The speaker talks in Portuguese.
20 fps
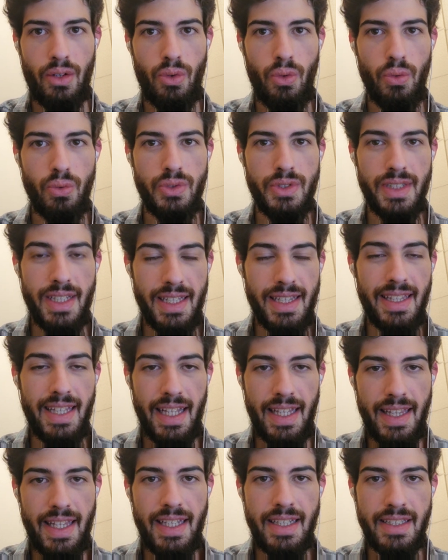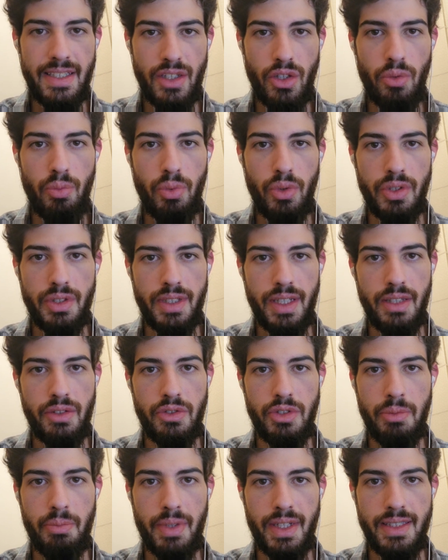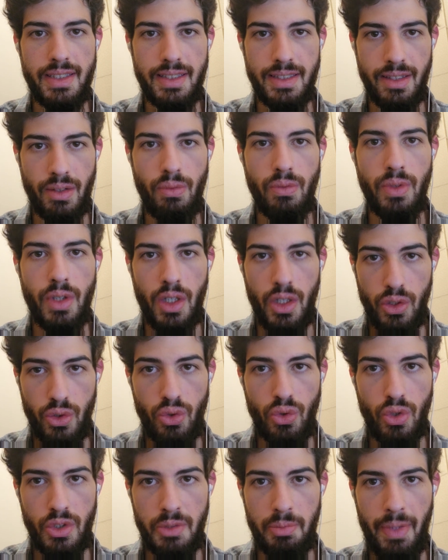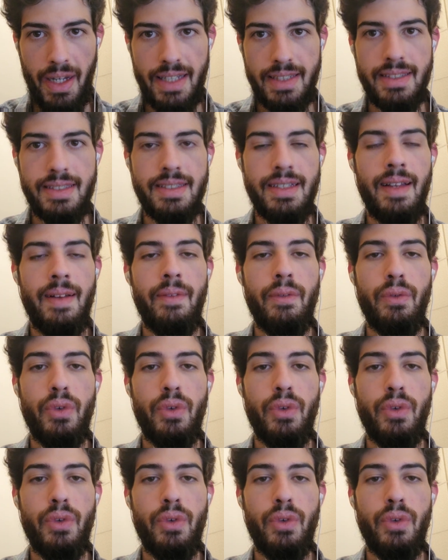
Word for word: com 75% de precisão nos passes.